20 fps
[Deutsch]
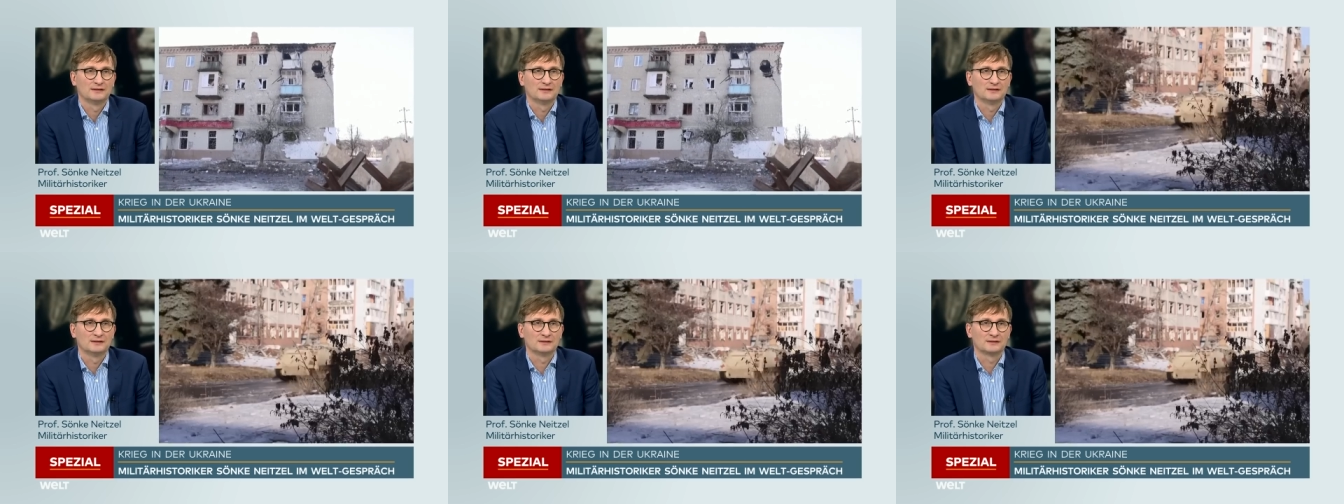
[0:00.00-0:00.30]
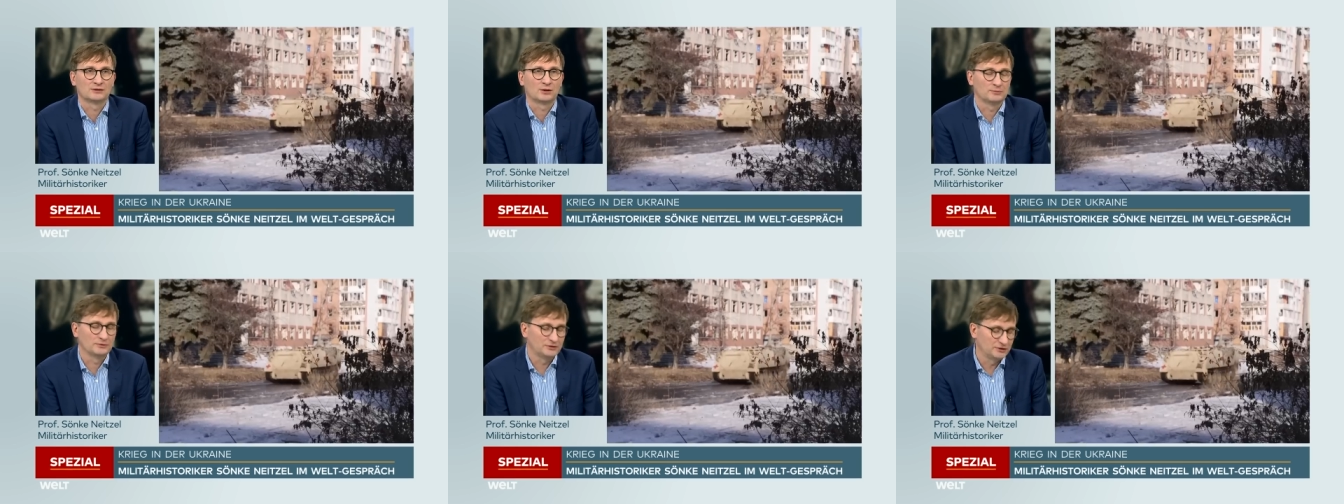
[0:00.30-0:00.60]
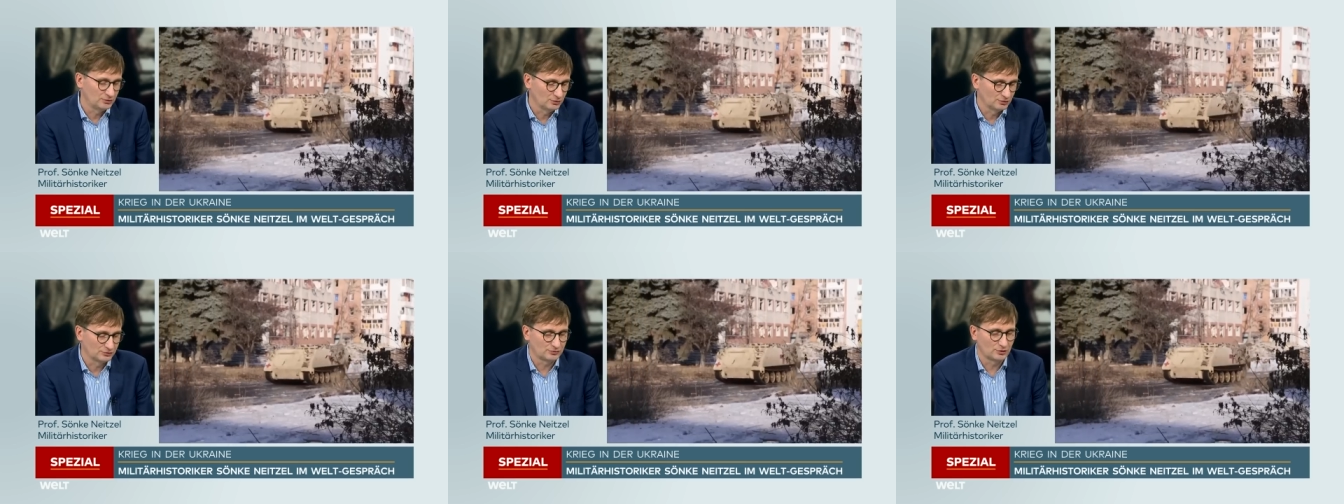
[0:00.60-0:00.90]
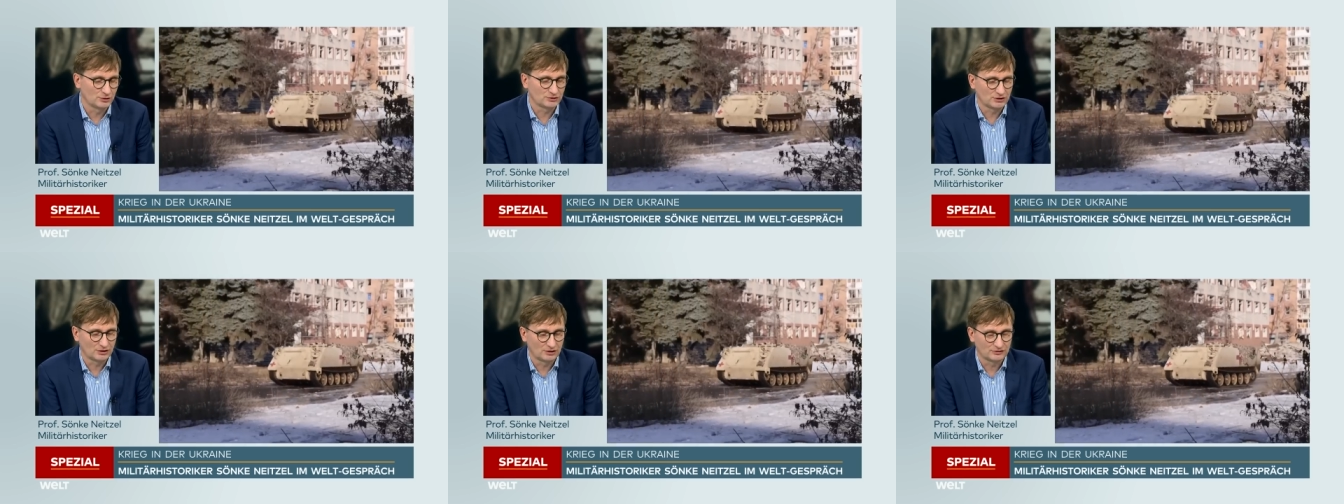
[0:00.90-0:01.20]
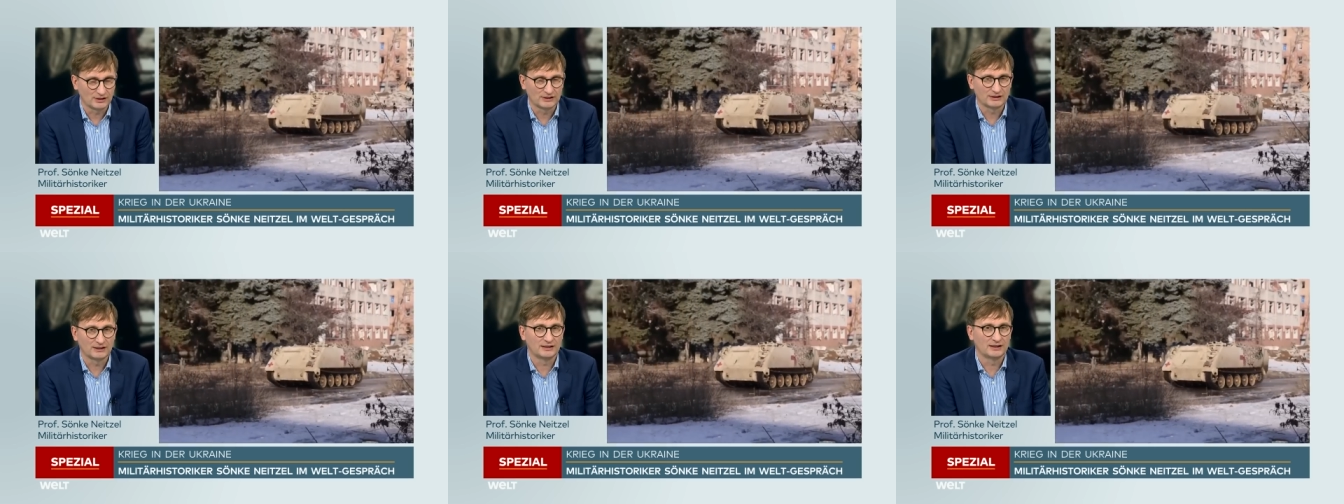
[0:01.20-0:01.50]
äh, kommen ja nicht nur aus Deutschland,
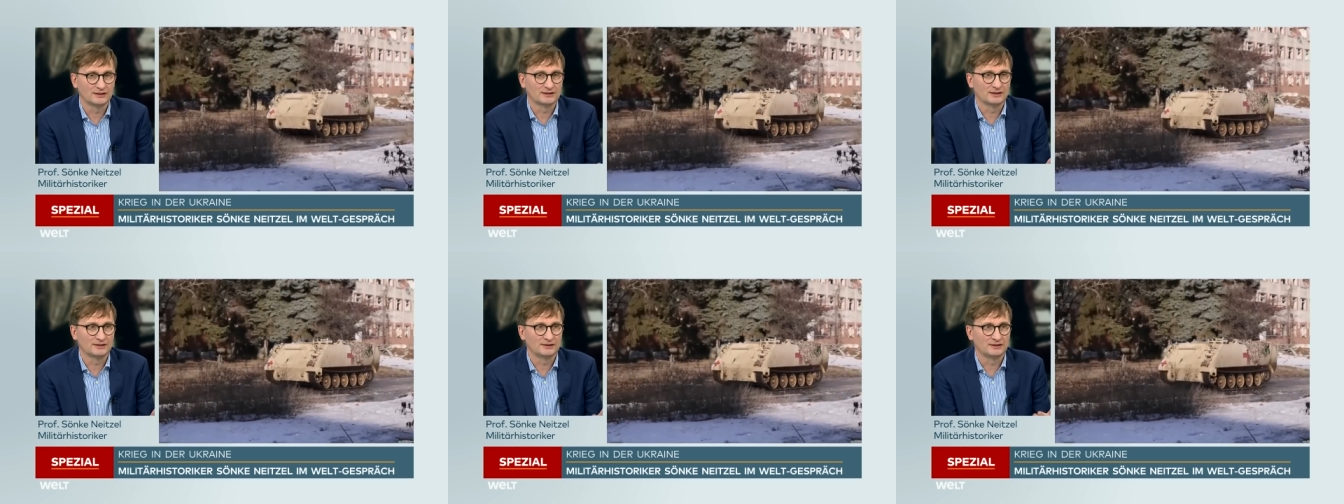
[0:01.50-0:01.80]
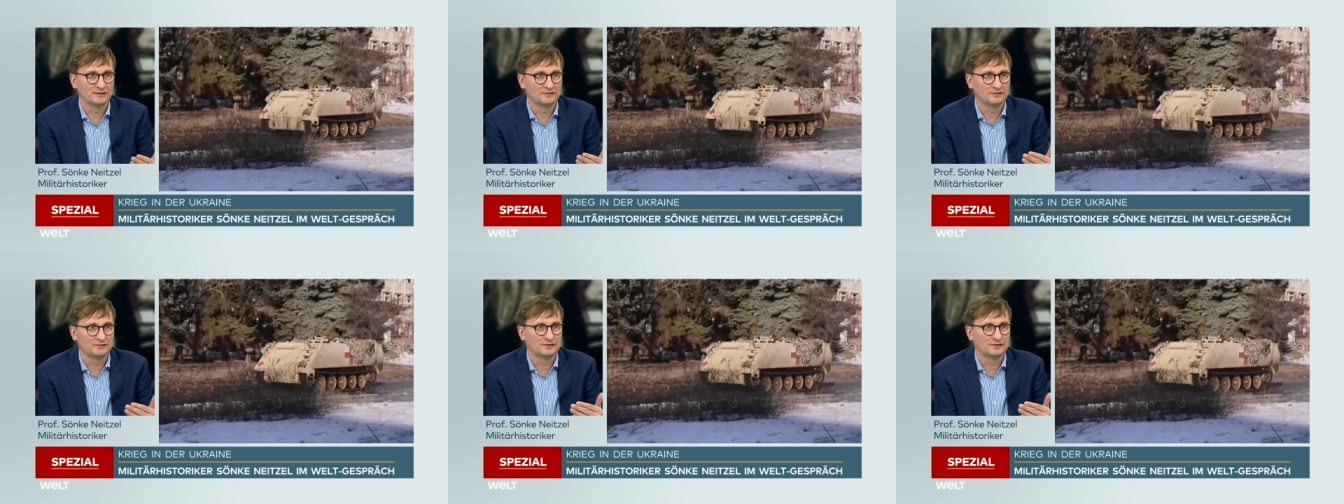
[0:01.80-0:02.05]
aus anderen Ländern, die,